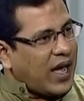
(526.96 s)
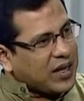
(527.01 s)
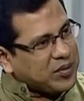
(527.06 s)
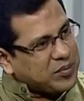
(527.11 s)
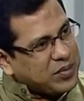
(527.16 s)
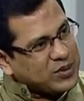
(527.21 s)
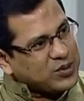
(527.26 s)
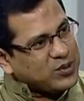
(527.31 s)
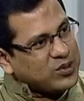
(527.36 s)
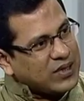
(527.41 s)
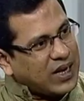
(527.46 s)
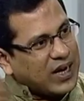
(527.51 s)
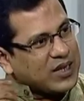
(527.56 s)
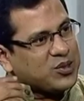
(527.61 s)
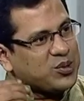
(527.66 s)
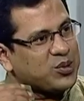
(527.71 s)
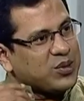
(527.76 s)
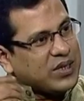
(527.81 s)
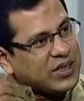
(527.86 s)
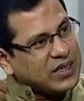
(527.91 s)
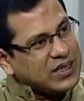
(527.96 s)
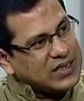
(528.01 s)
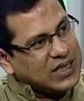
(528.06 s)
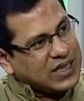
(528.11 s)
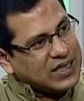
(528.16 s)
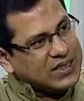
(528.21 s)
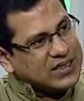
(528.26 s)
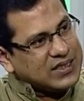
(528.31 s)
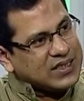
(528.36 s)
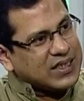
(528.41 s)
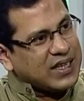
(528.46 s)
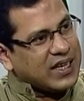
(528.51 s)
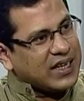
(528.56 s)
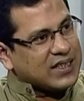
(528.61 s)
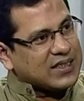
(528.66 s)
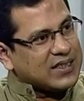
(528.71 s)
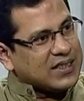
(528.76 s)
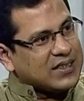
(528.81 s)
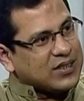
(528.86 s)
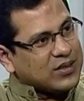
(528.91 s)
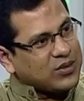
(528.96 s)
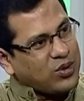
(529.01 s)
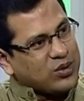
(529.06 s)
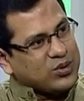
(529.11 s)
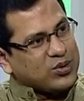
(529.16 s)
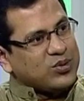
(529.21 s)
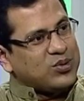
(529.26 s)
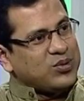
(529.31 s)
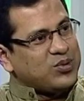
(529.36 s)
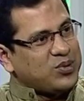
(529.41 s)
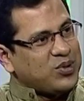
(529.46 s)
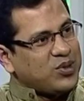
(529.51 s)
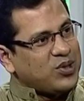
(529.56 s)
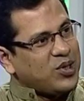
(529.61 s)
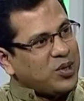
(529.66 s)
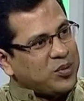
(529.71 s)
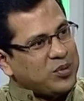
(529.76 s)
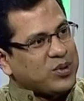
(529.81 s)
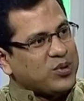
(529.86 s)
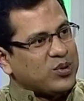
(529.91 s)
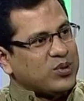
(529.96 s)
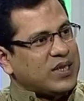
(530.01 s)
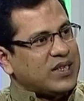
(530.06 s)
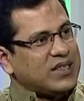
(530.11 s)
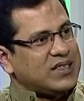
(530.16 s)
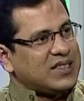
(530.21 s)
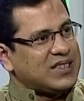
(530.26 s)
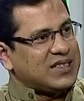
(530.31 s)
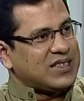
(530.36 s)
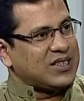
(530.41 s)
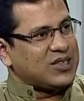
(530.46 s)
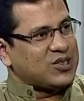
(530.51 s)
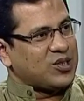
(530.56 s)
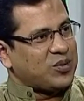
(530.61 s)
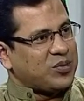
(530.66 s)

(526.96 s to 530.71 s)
একমাত্র নাট্যকারই জানেন যে ক্যারেক্টারটা কতদূর তৈরি হবে কোথায় যে শেষ